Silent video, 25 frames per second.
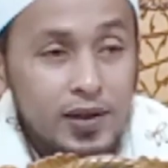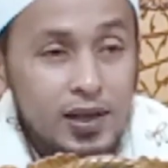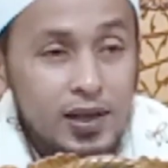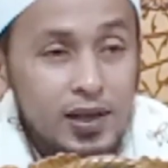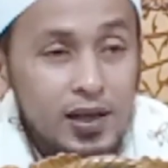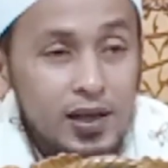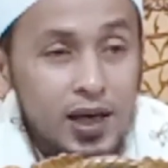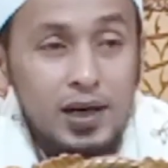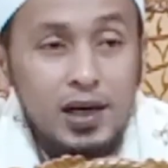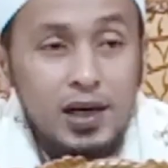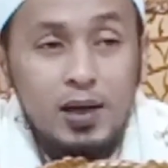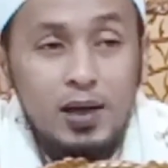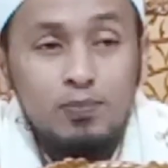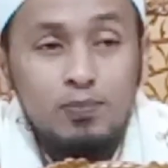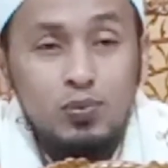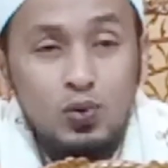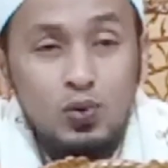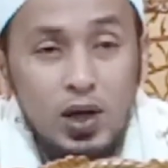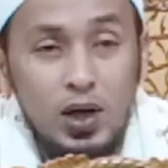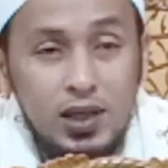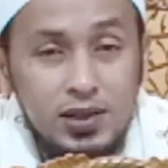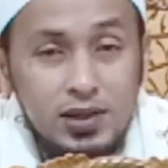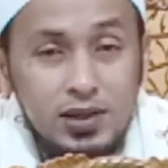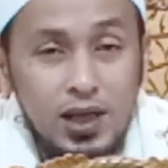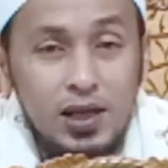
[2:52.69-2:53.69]
Karena
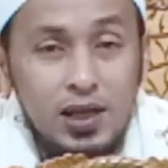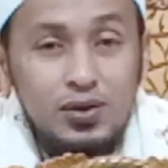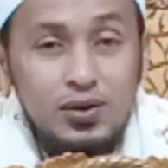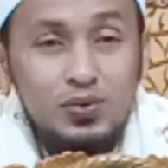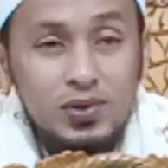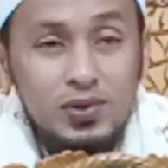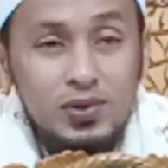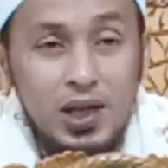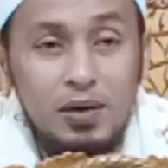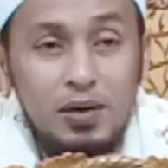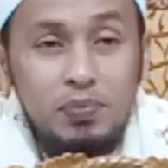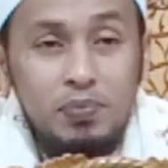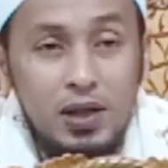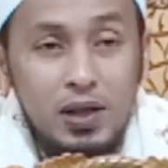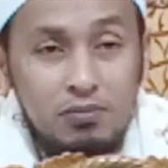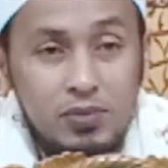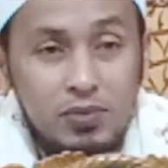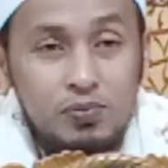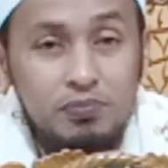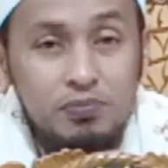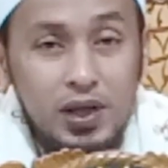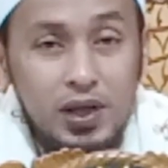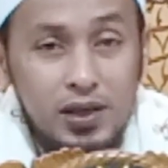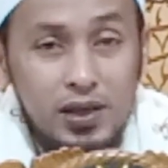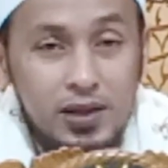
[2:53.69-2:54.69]
puasa itu dapat
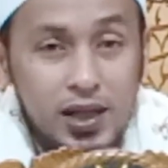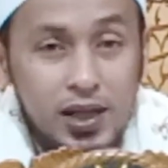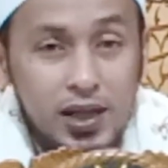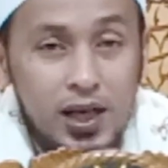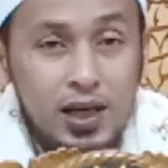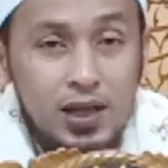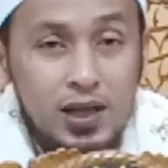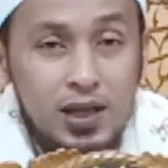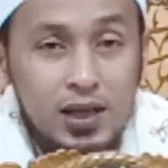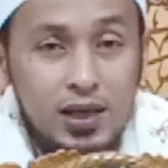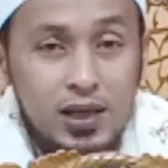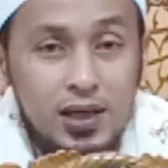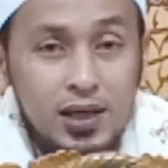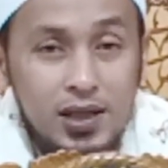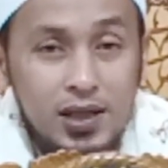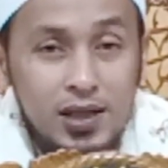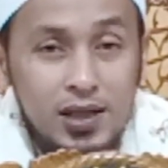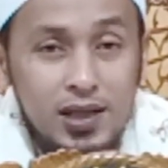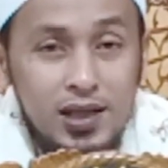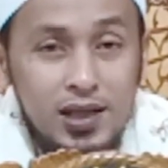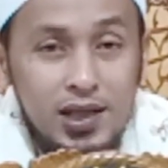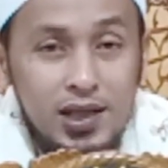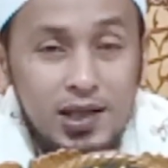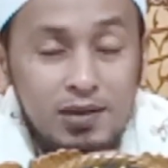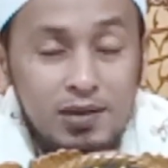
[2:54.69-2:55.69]
membenteng
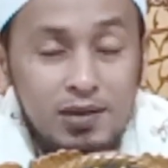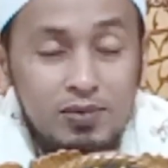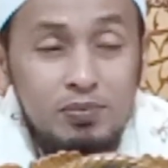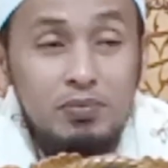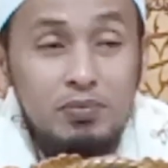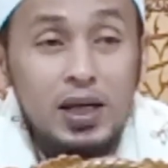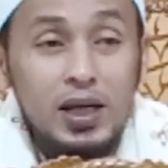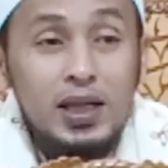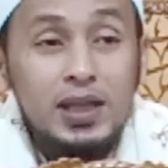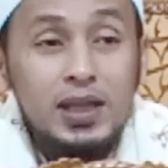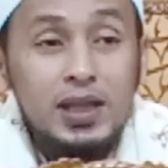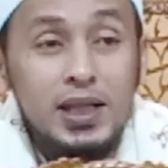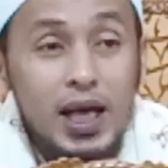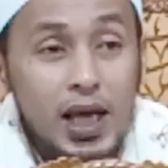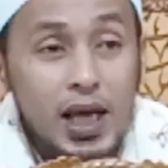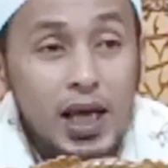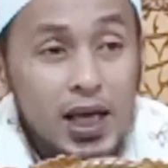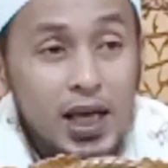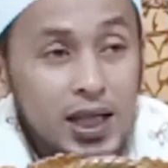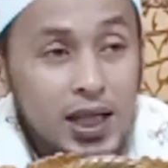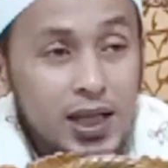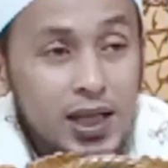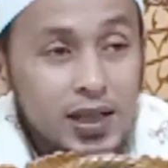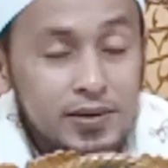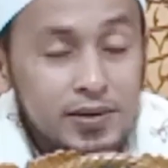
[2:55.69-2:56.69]
membentengi.